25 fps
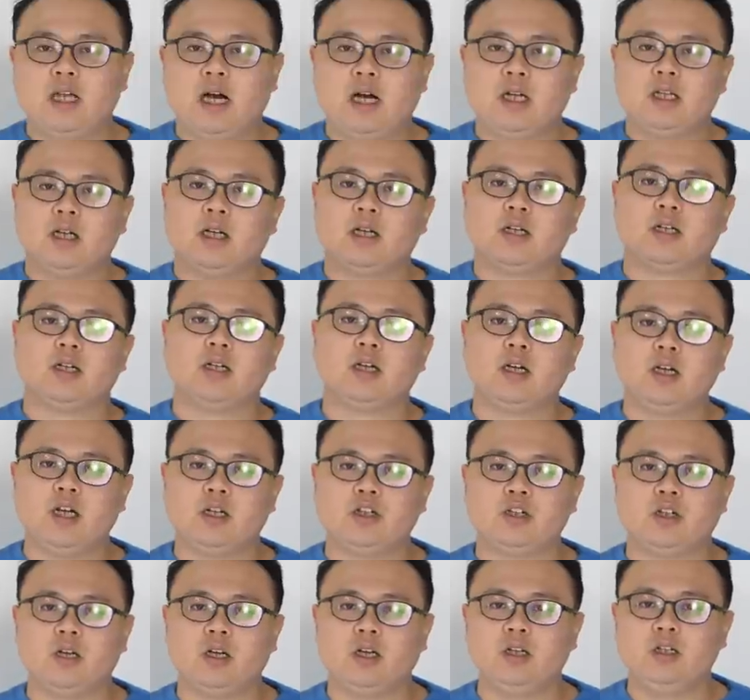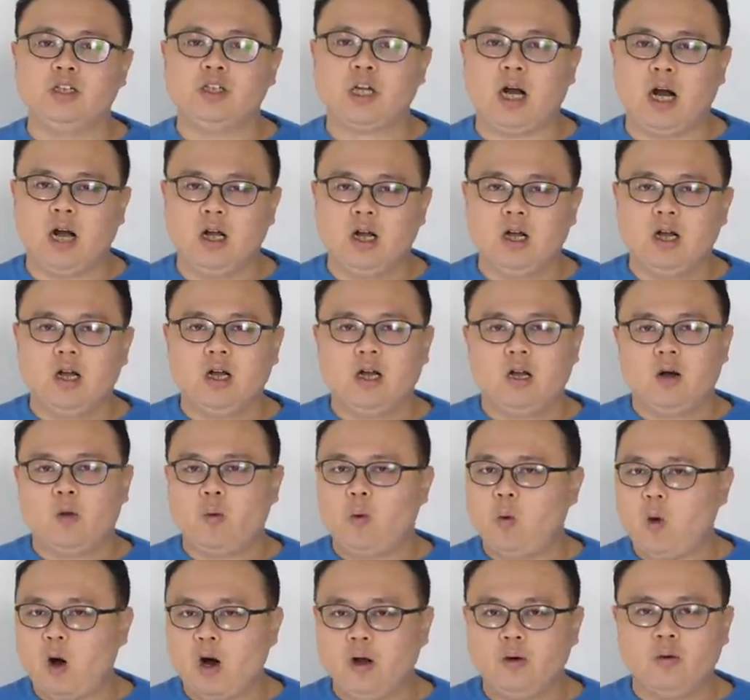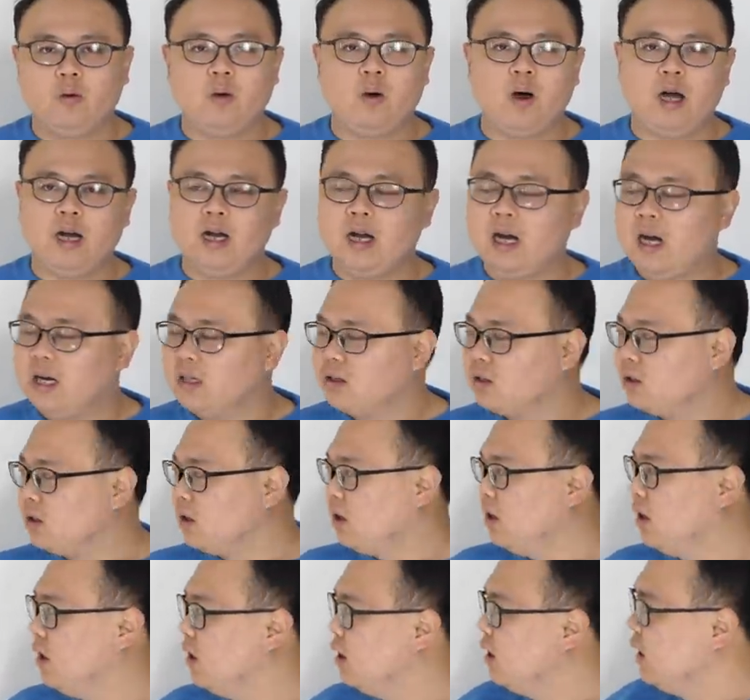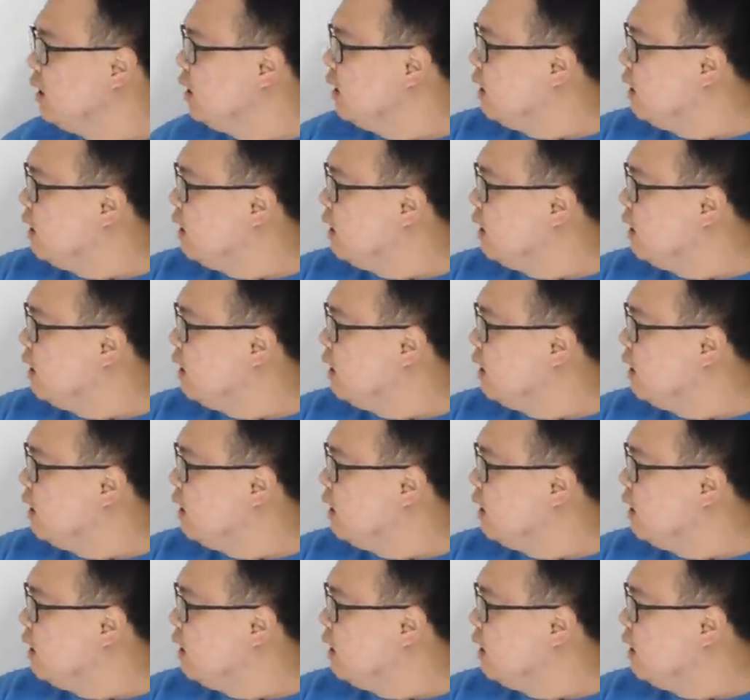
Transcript: 大呢可能也是临场慌乱了，这